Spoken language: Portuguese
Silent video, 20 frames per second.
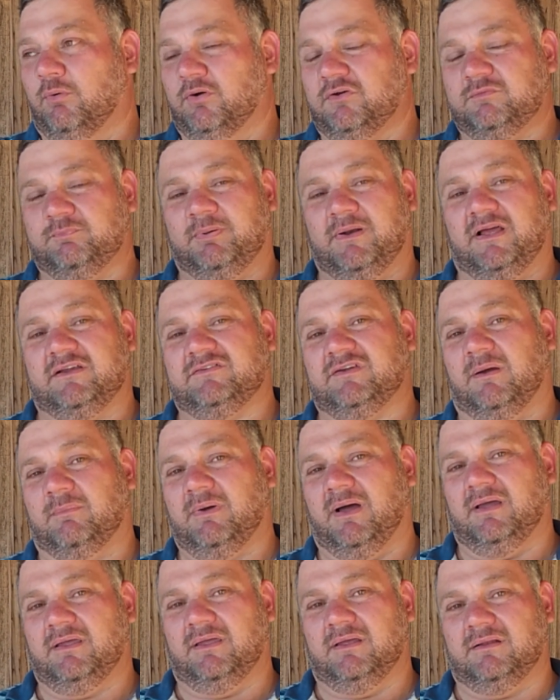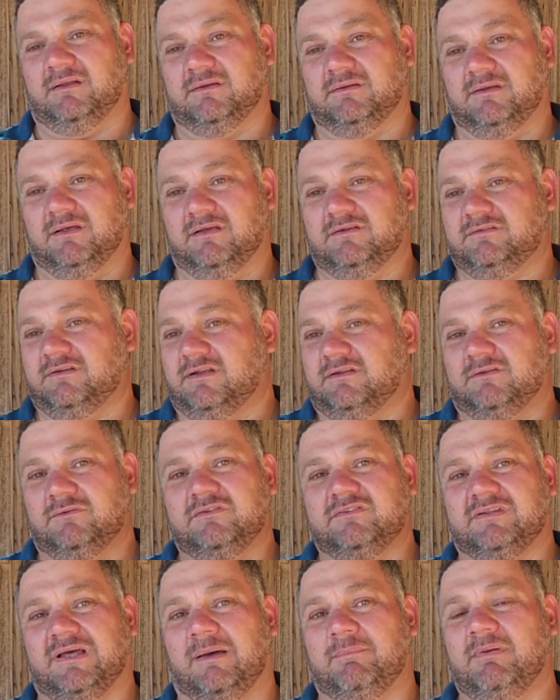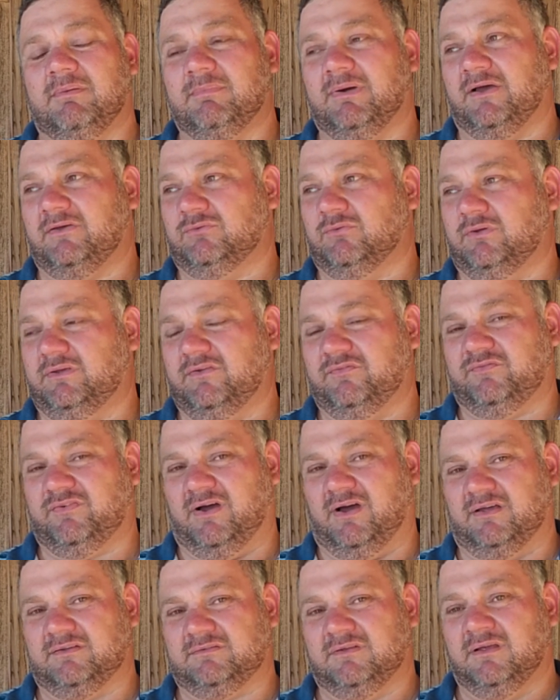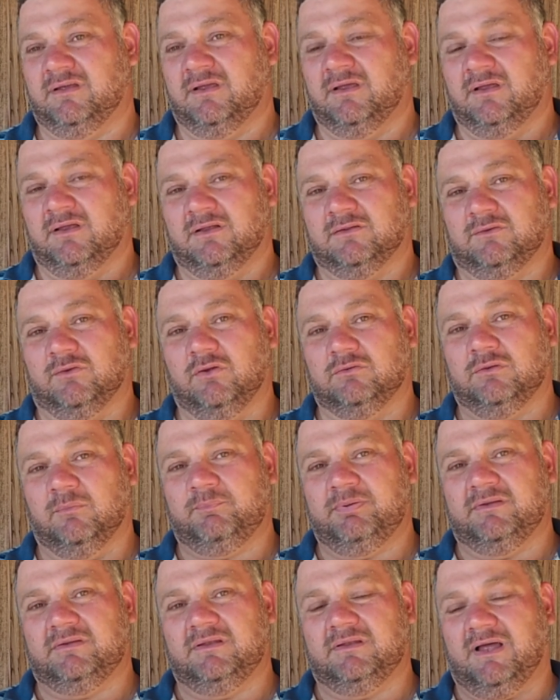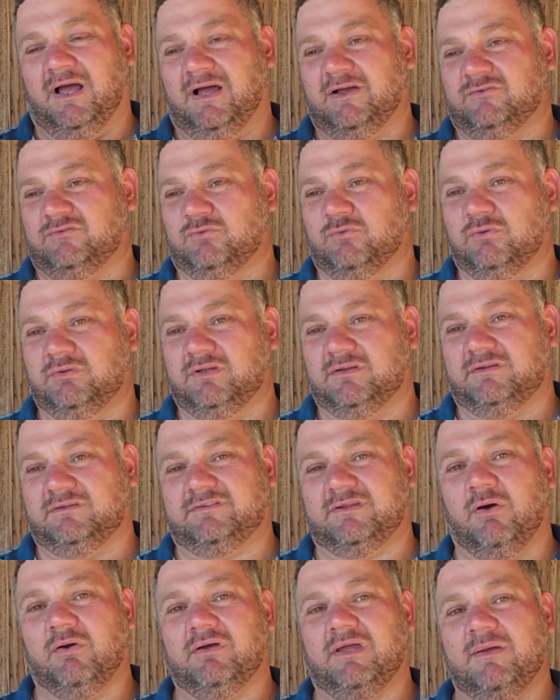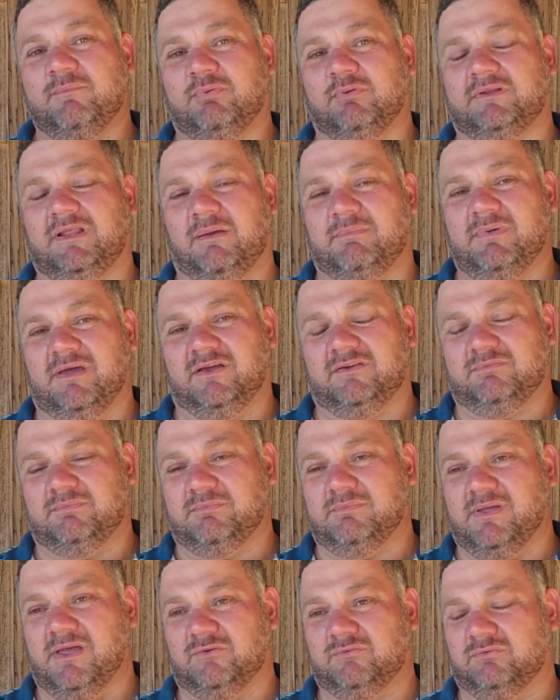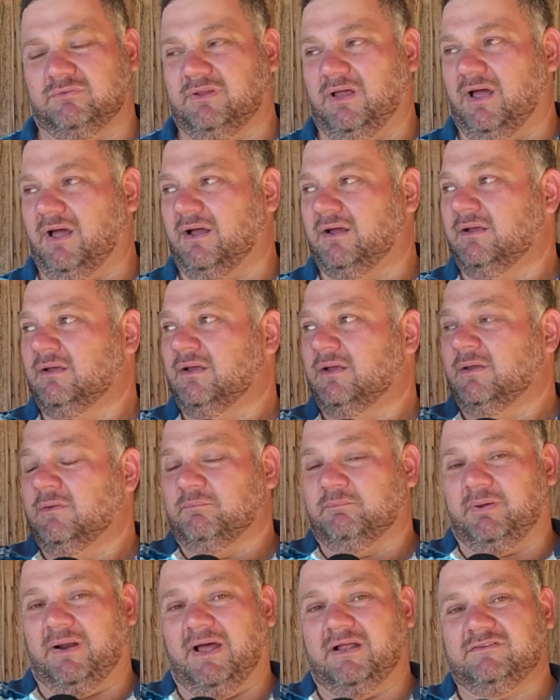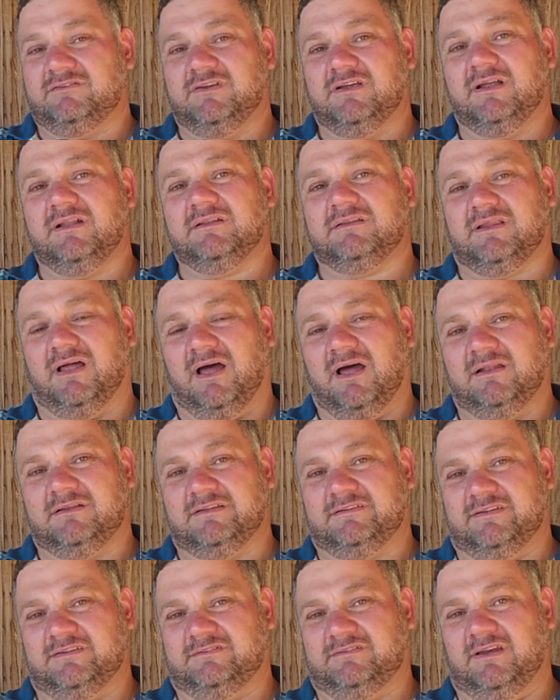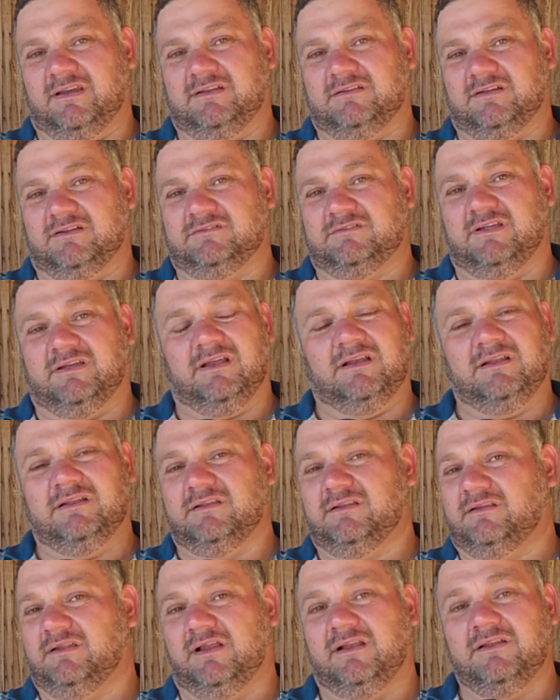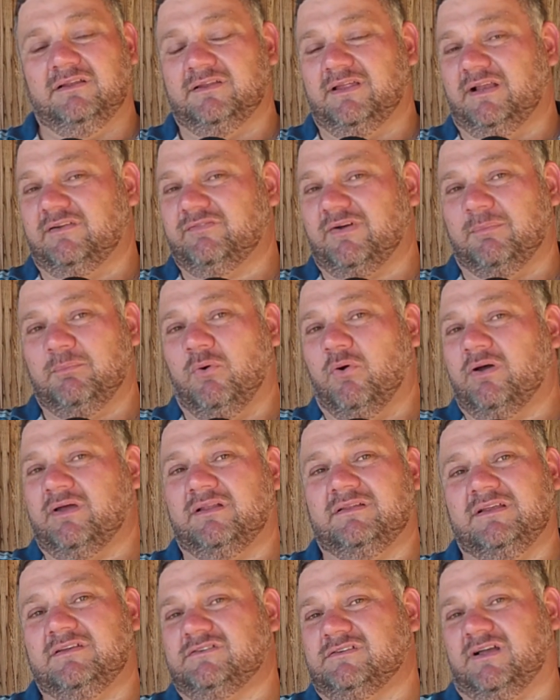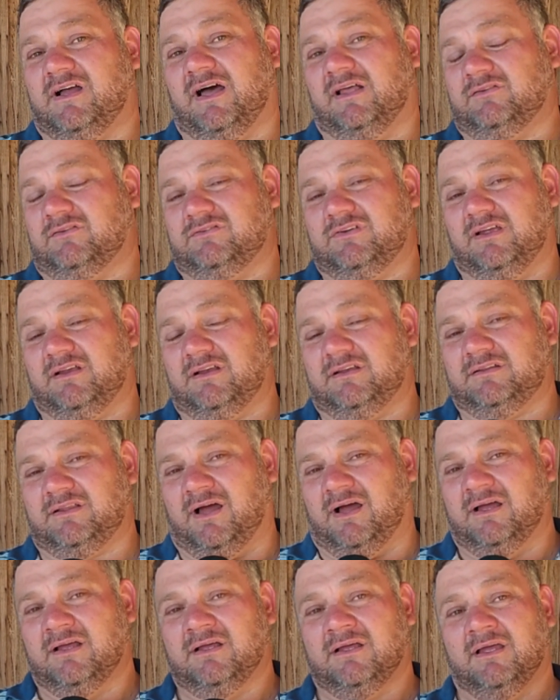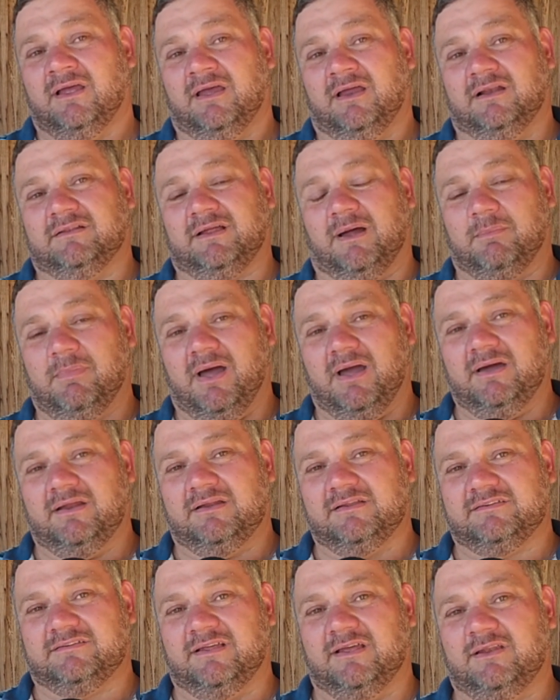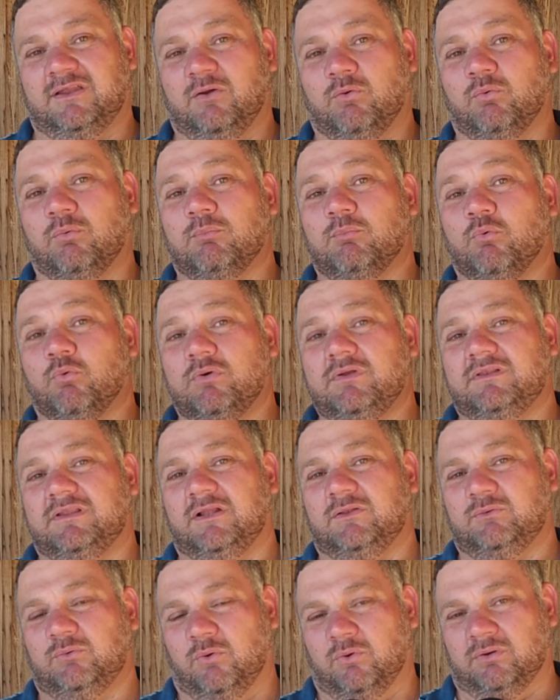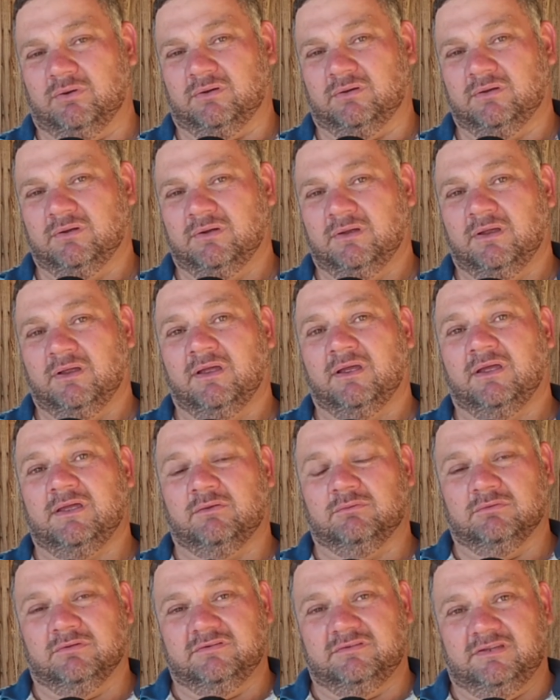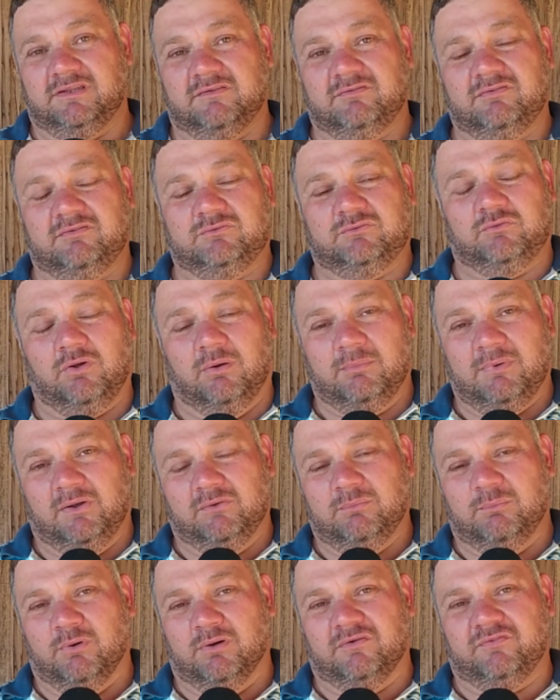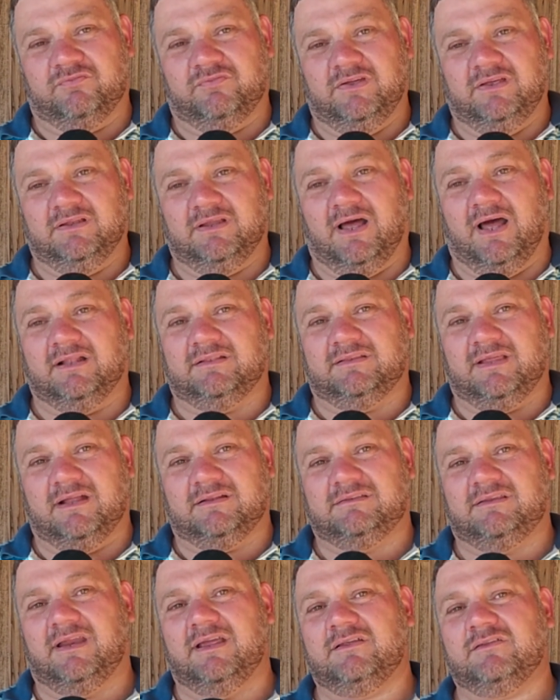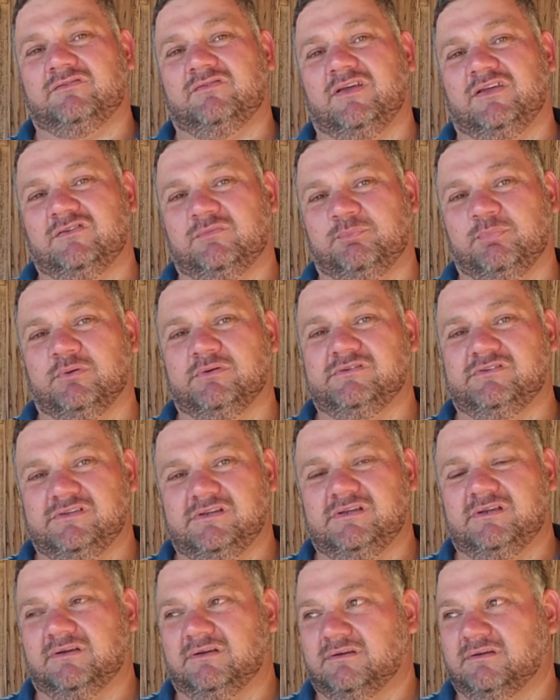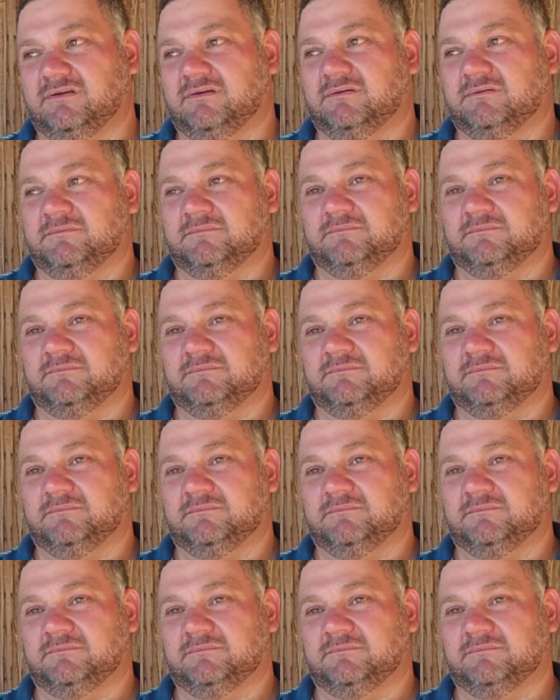pôs para chamar ele. E a gente não sabe mais o que faz. Então eu estou pedindo ajuda, se alguém puder me, me ajudar para adiantar desses 30 dias, que ele, ele, ele vai morrer dentro de casa do jeito que ele está. Ele está emagrecendo e com muita dor. Inclusive tomando morfina até três vezes por dia.